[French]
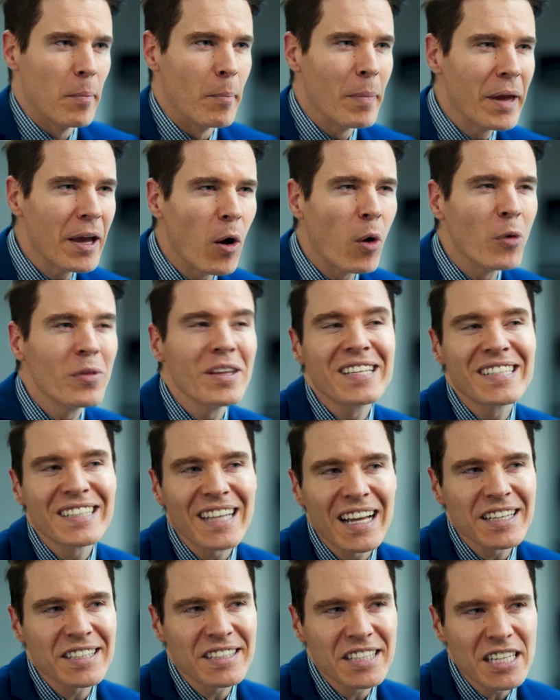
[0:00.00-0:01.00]
mais on est
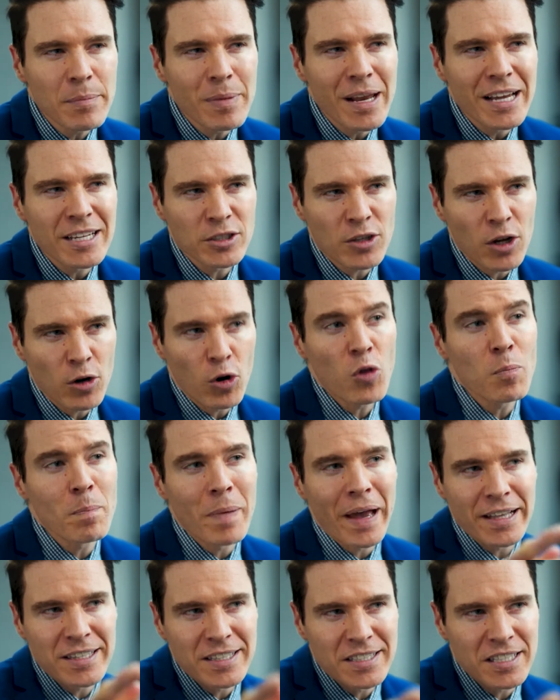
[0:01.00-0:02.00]
sensible à ce que l'autre
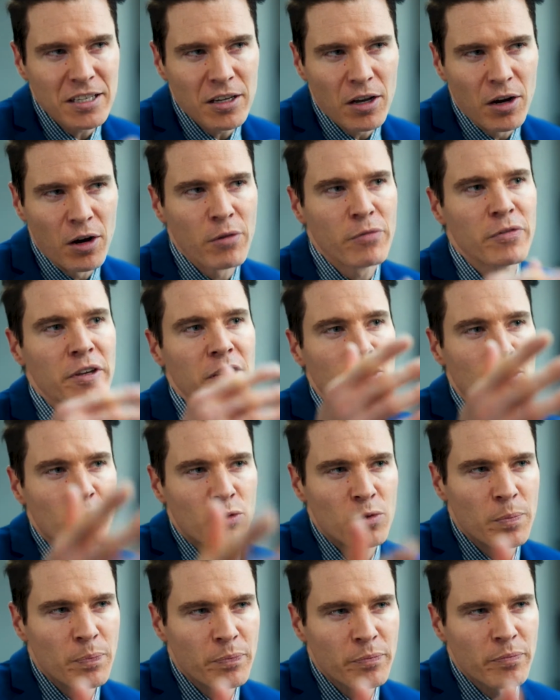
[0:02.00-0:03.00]
partie a
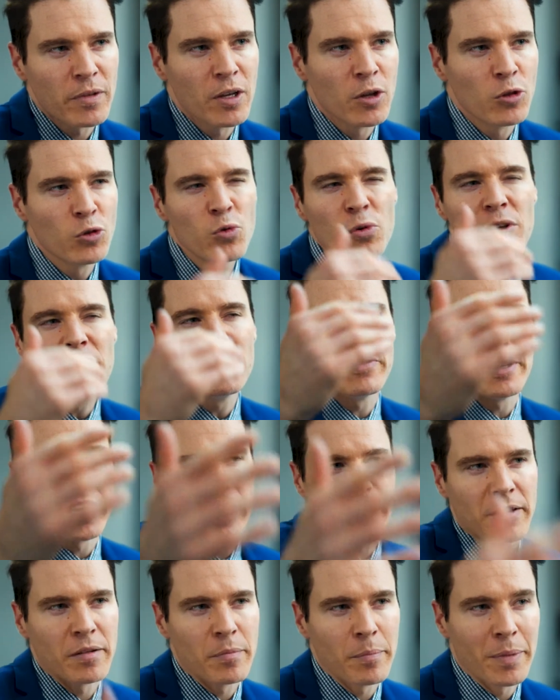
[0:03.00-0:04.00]
vécu, d'où ils
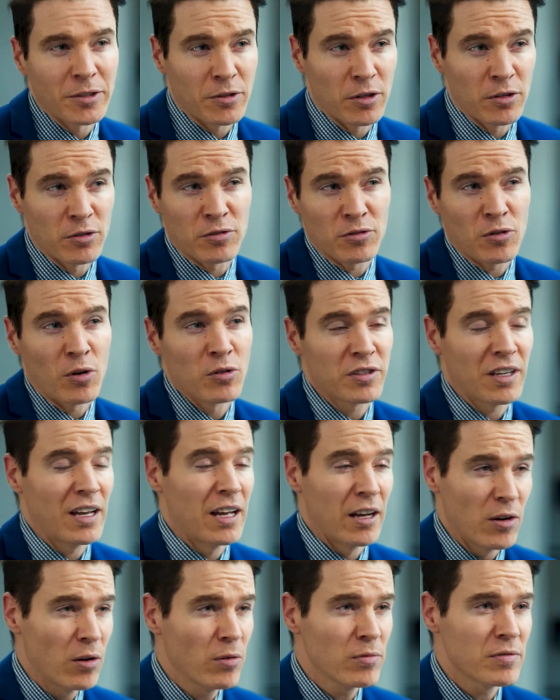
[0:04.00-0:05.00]
viennent. Parce que ce qu'on se
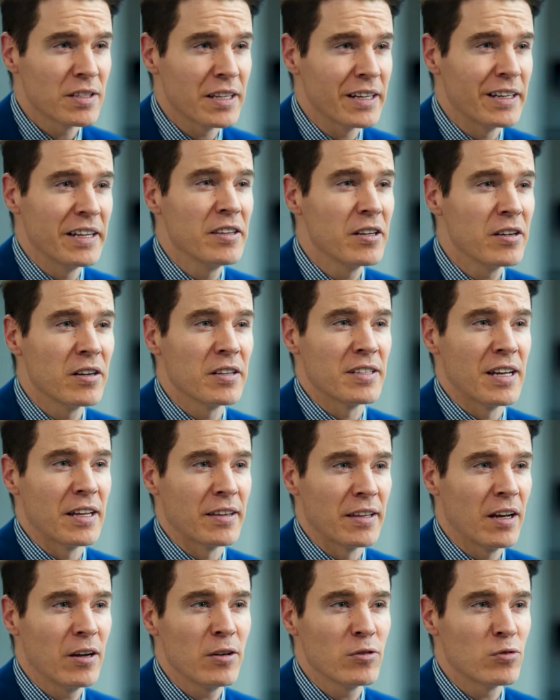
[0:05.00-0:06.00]
rend compte, c'est que les
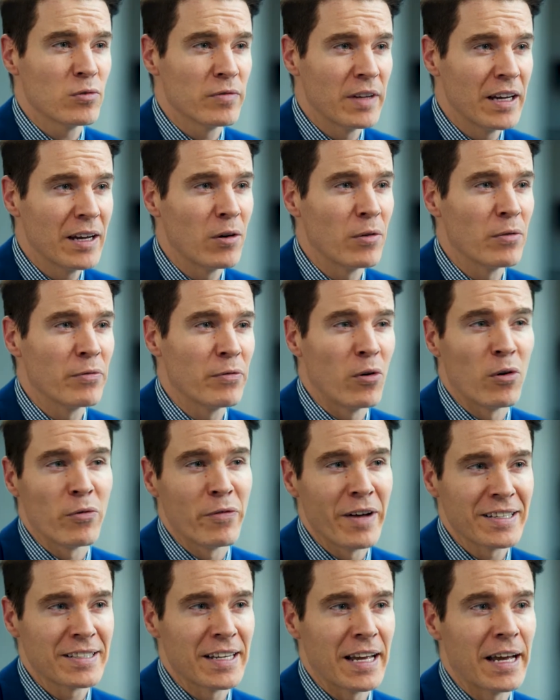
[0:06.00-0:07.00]
négociateurs, souvent, font
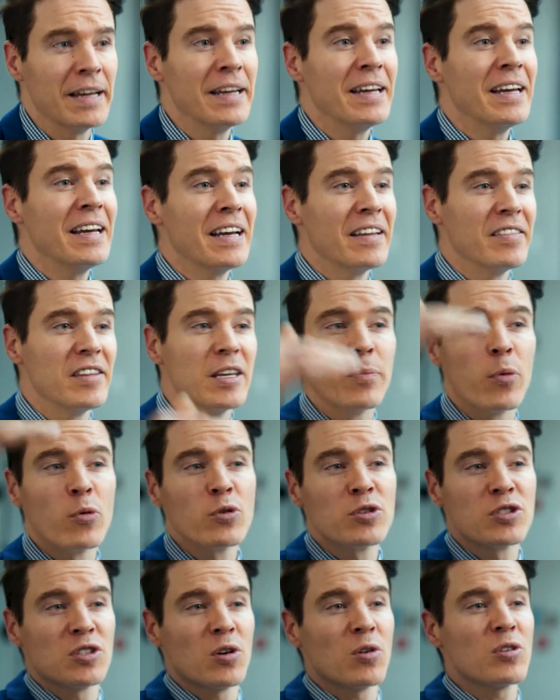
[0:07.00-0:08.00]
face à des
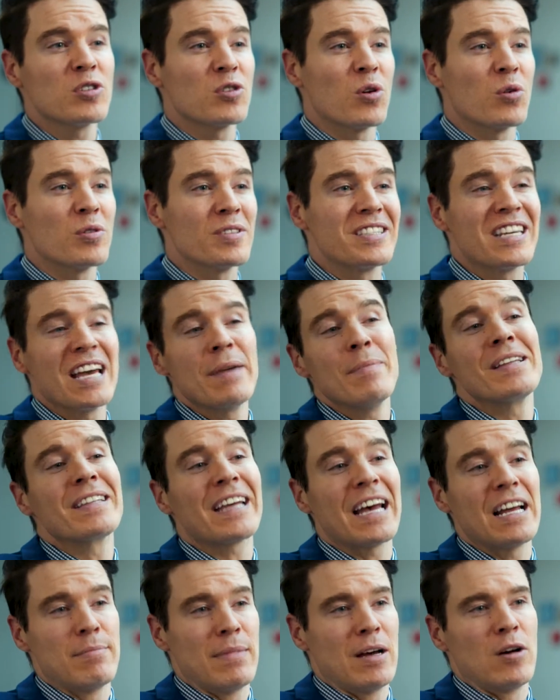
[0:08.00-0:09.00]
positions qui sont
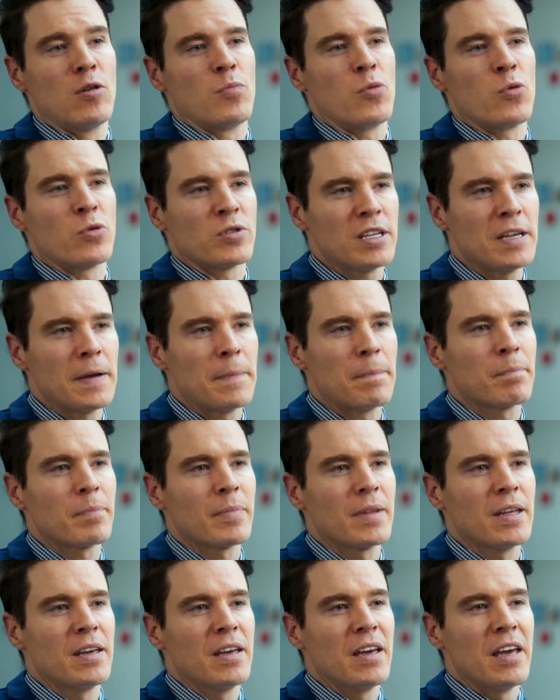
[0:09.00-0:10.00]
diamétralement opposées.
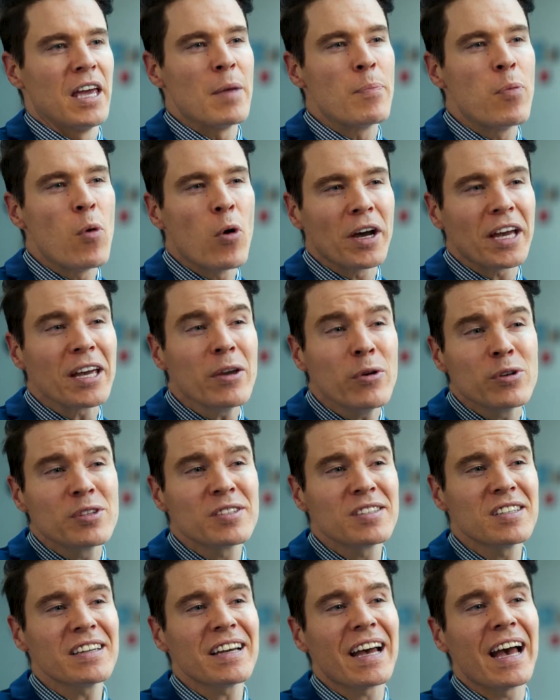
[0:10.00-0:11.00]
Et pour
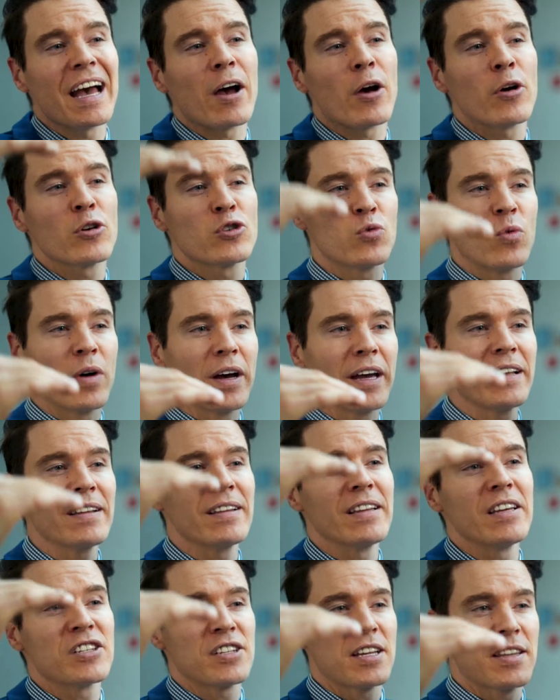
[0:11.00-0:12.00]
réussir à
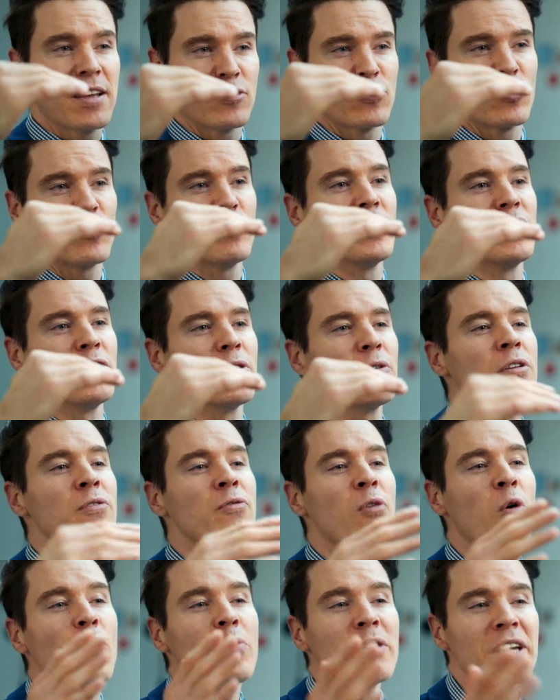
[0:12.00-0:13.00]
rejoindre les gens dans un milieu, il
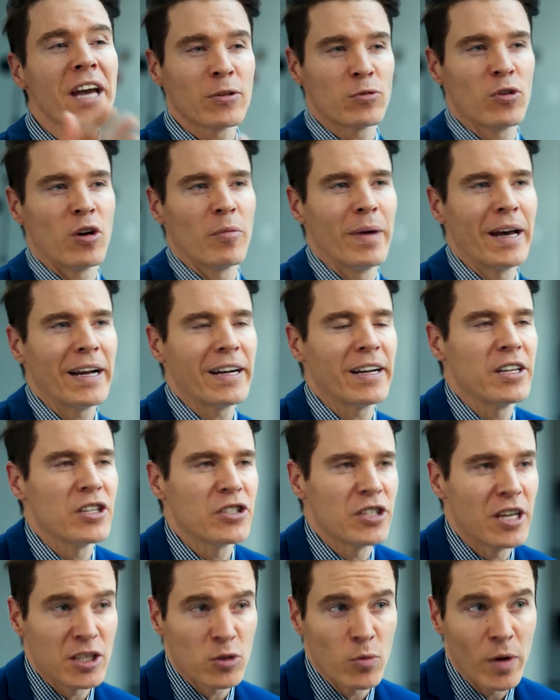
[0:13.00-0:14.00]
faut obligatoirement que les
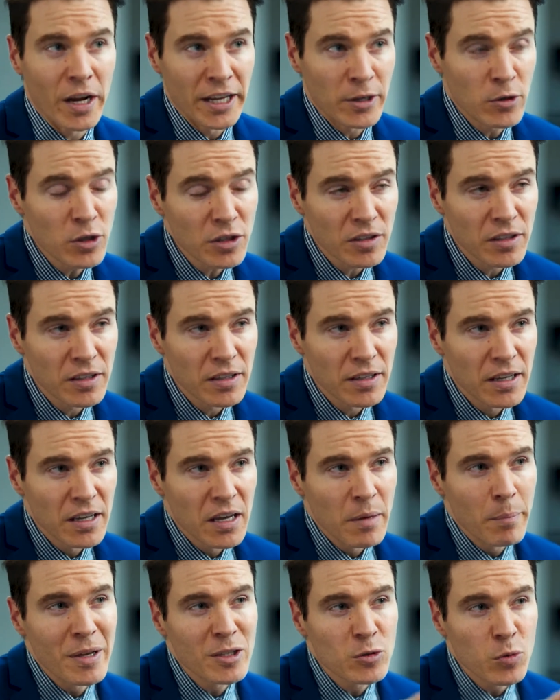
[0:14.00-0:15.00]
gens soient à l'écoute,
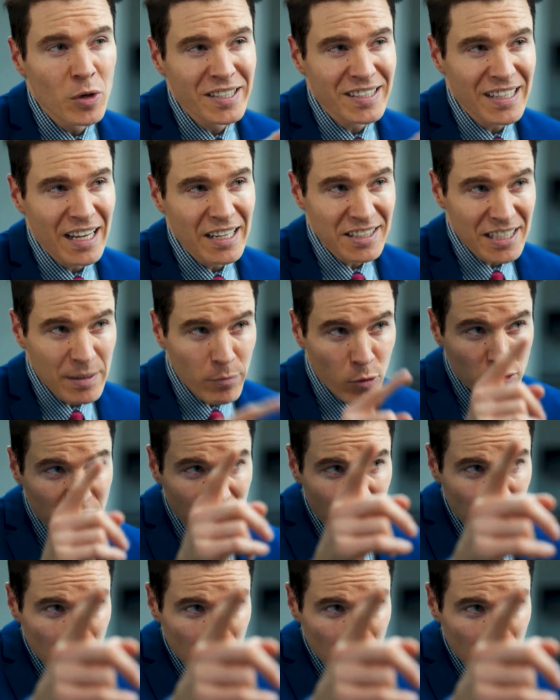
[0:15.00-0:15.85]
mais soient sensibles aux